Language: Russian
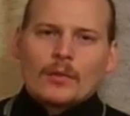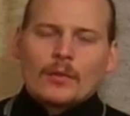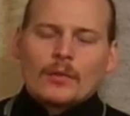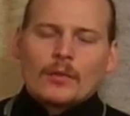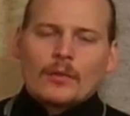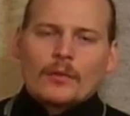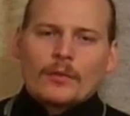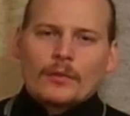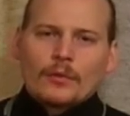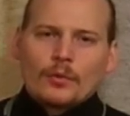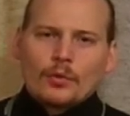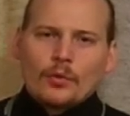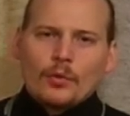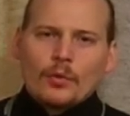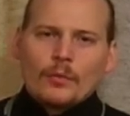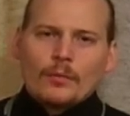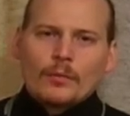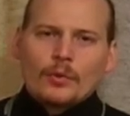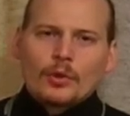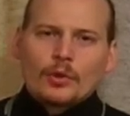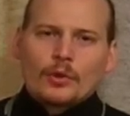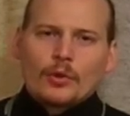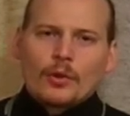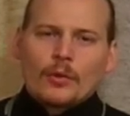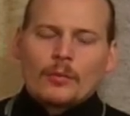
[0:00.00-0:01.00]
в том,
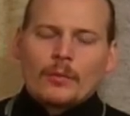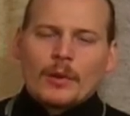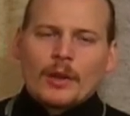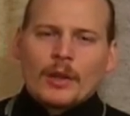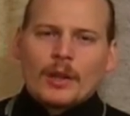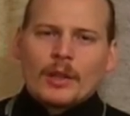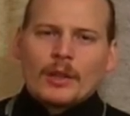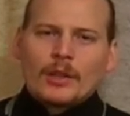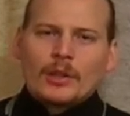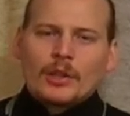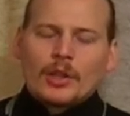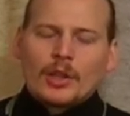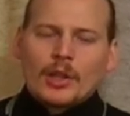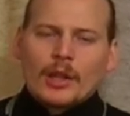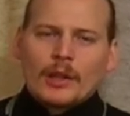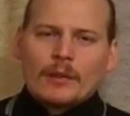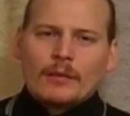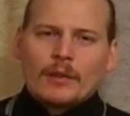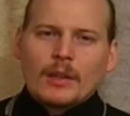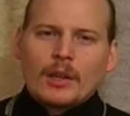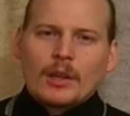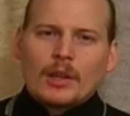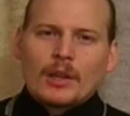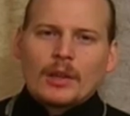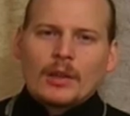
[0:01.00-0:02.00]
чтобы
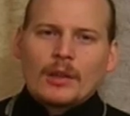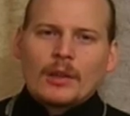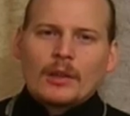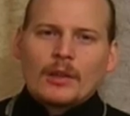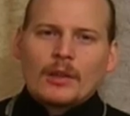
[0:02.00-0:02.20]
человек